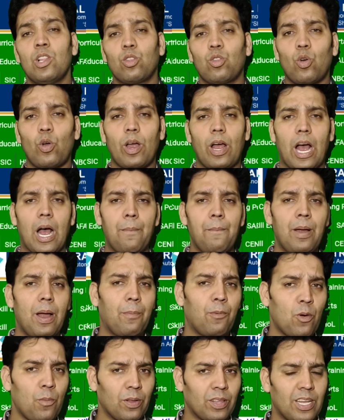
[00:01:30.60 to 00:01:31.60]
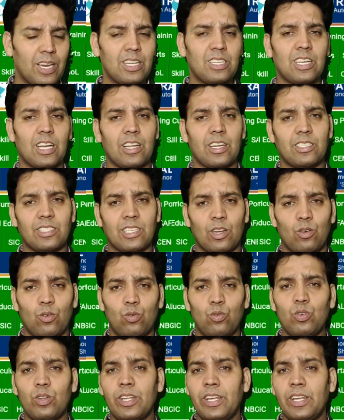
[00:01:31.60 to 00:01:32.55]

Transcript: तो अब मैं आपको बताना चाहता हूँ